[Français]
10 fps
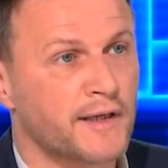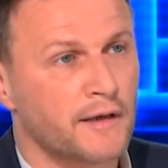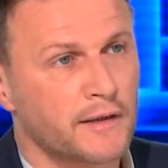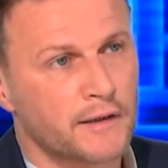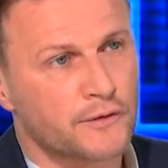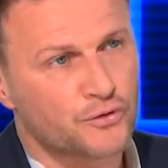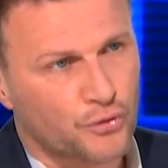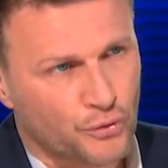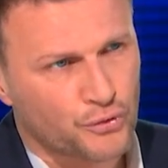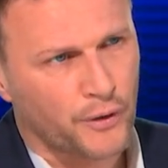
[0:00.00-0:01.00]
qu'elle est
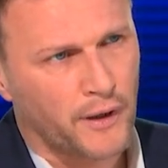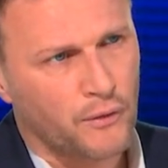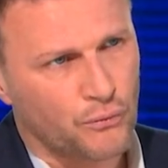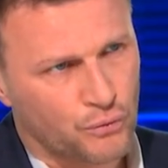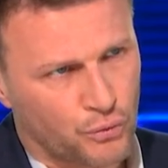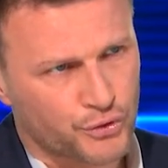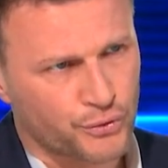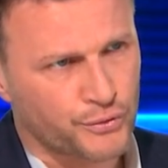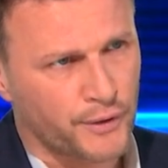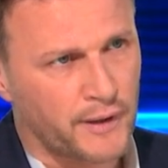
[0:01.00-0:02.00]
structurelle ou
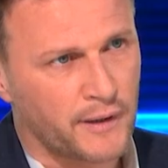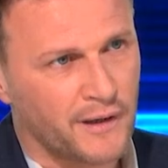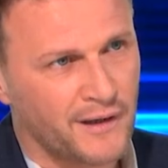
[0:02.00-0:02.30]
conjoncturelle